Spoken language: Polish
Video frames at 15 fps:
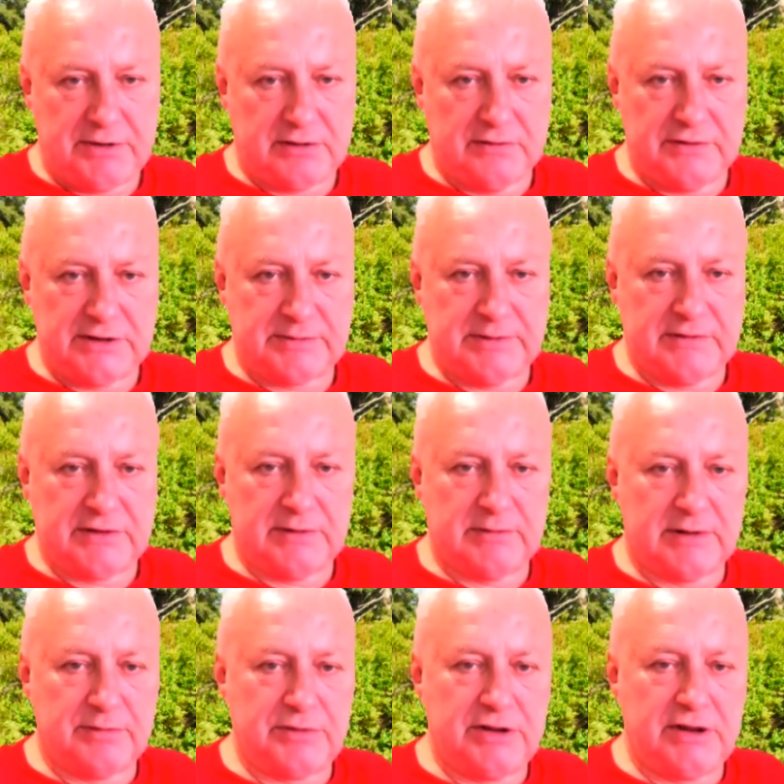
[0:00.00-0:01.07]
więc pewnie ma
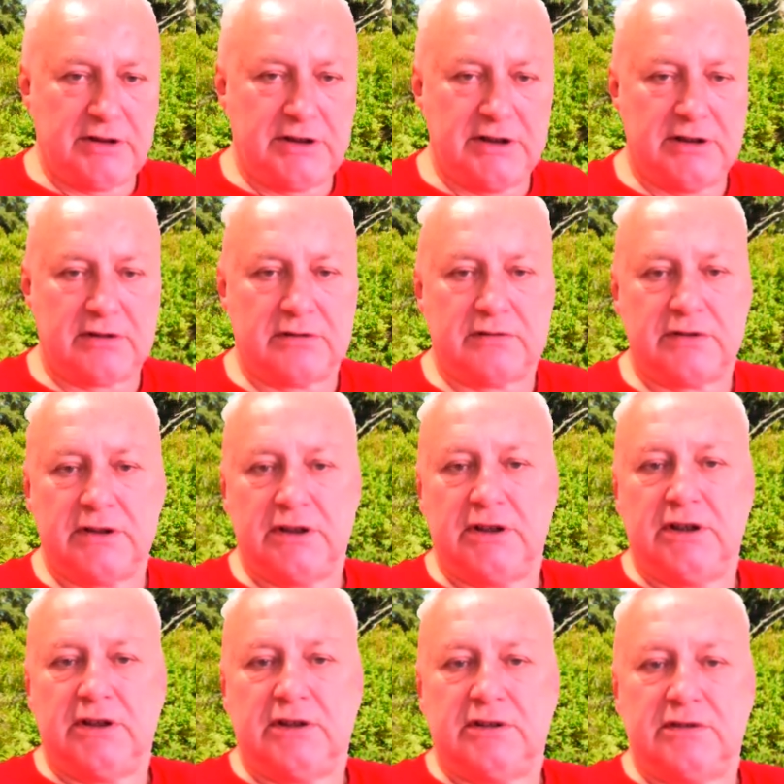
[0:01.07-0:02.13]
mniej kierów.
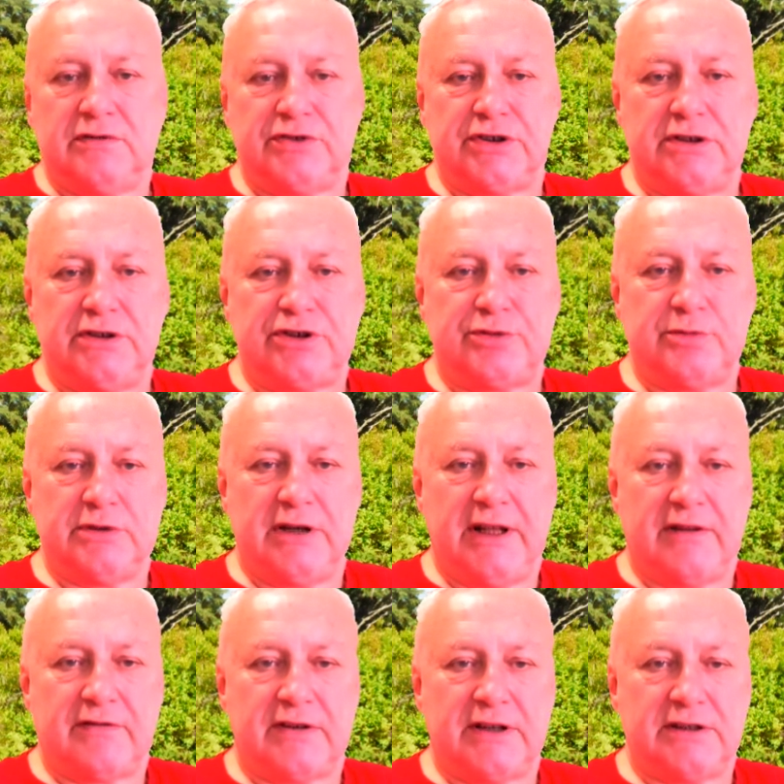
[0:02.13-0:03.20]
Wzięliśmy
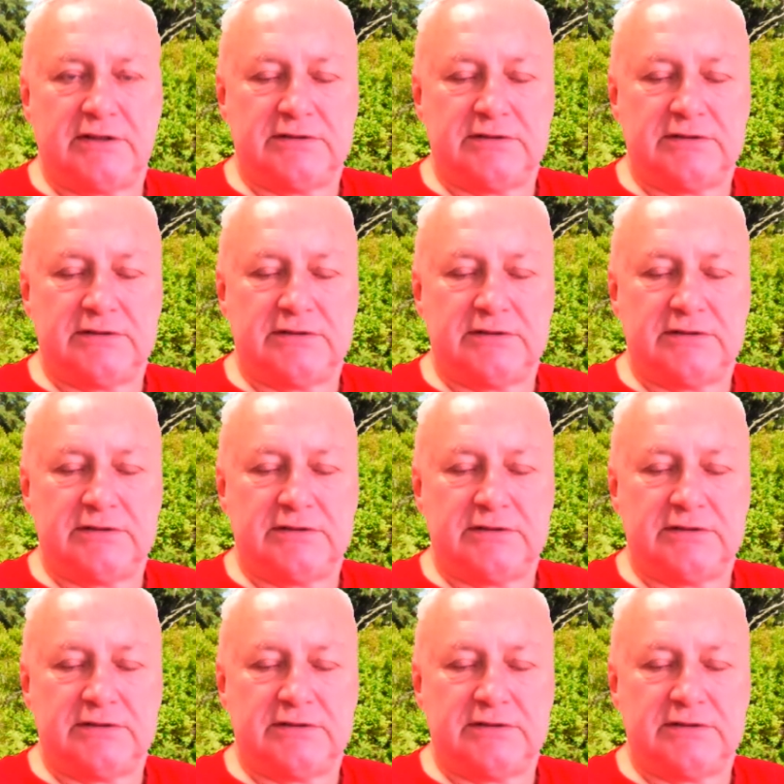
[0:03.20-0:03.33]
lewe,